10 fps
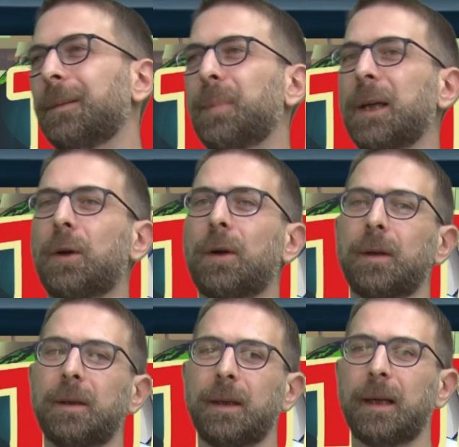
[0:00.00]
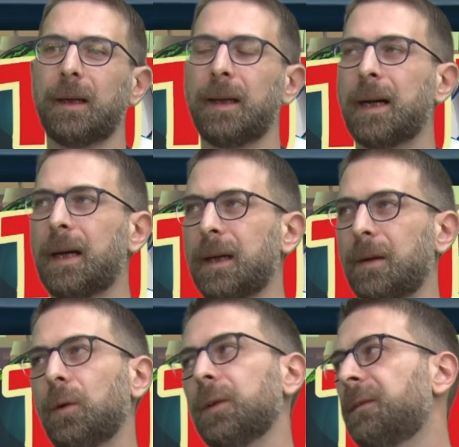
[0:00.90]
però
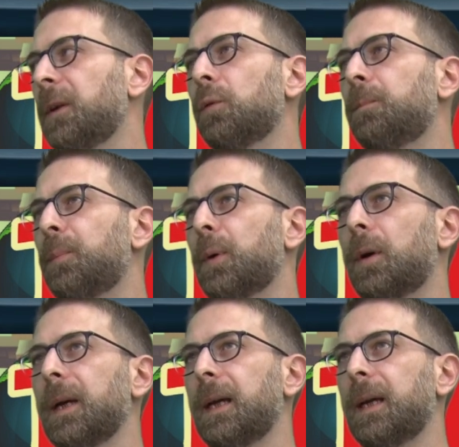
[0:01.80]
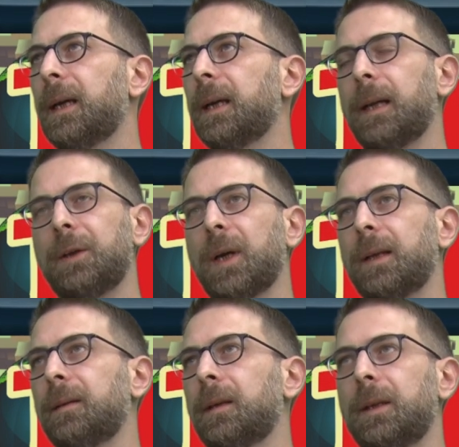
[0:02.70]
la, lo sviluppo è
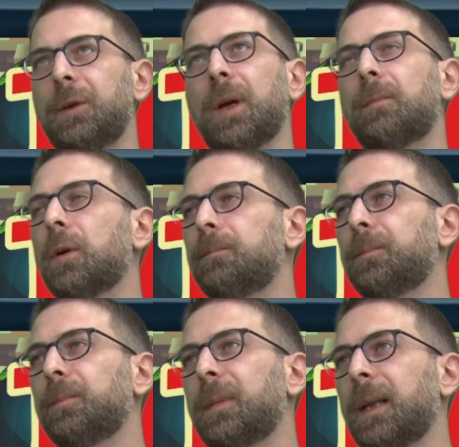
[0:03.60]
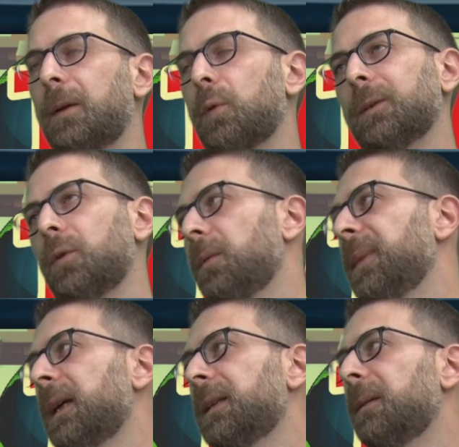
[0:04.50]
recente, diciamo 3-4
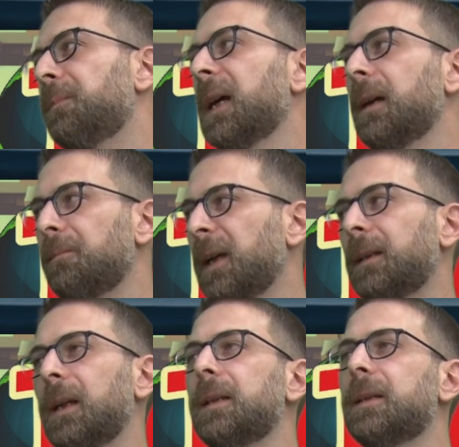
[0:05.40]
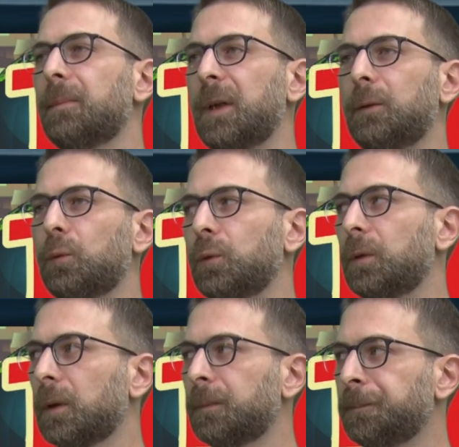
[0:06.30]
mesi per mettere insieme il
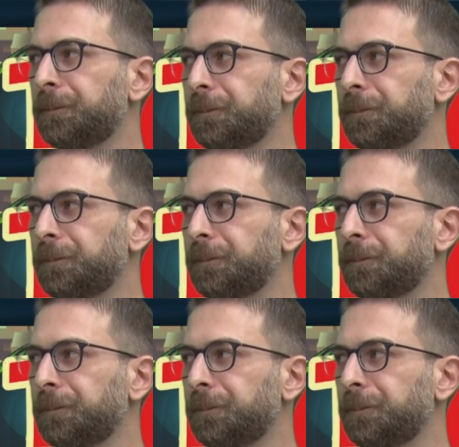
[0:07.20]
tutto.